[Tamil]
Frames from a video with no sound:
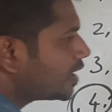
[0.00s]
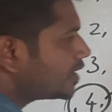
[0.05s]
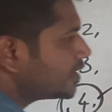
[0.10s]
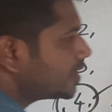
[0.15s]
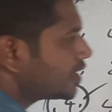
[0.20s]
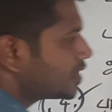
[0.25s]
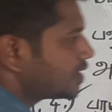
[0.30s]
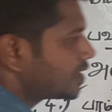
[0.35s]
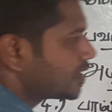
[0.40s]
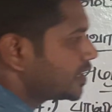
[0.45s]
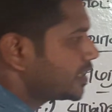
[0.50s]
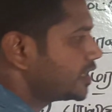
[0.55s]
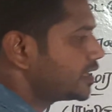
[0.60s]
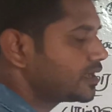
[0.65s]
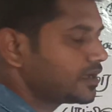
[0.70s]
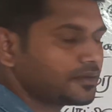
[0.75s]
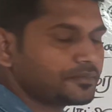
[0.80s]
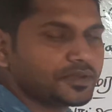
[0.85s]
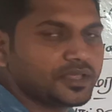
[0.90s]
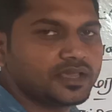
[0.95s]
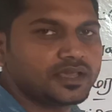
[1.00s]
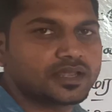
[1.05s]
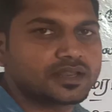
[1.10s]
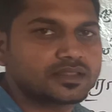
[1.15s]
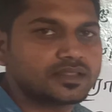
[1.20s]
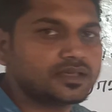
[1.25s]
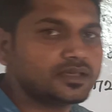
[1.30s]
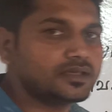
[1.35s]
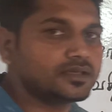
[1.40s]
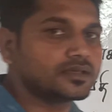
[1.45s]
ஆழியாறு அணை
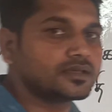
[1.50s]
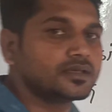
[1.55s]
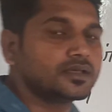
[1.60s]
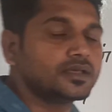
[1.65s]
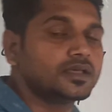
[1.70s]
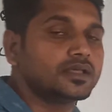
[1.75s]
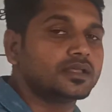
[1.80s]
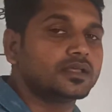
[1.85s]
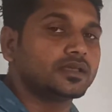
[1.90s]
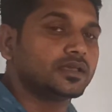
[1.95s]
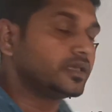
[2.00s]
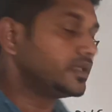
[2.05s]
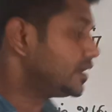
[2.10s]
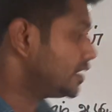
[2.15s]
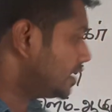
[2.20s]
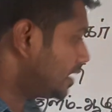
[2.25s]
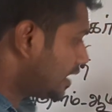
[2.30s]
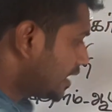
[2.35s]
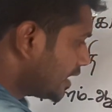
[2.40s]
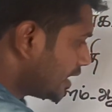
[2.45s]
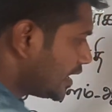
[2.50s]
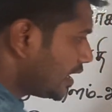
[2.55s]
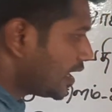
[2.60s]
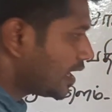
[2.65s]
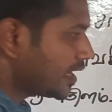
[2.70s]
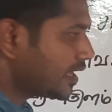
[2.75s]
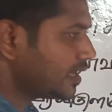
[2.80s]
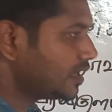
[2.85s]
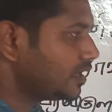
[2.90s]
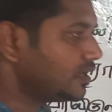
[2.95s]
அப்படிங்கிறது இருக்கிற எல்லா
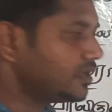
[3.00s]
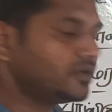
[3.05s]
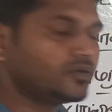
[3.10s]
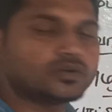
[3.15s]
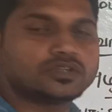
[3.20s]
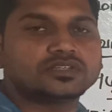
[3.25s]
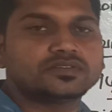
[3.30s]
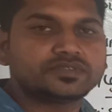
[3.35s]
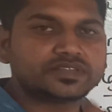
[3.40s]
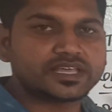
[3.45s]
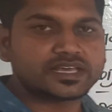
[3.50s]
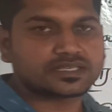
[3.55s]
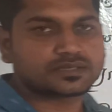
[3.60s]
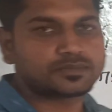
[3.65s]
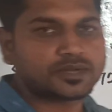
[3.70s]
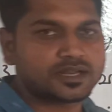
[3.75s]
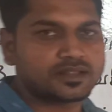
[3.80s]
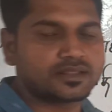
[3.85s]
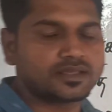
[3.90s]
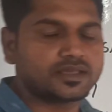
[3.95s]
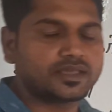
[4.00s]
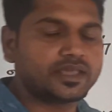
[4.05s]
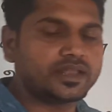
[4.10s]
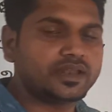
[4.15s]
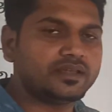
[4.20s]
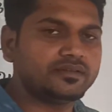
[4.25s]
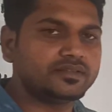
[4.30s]
அணைகள்லையும் கொஞ்சம் வித்தியாசமானது என்ன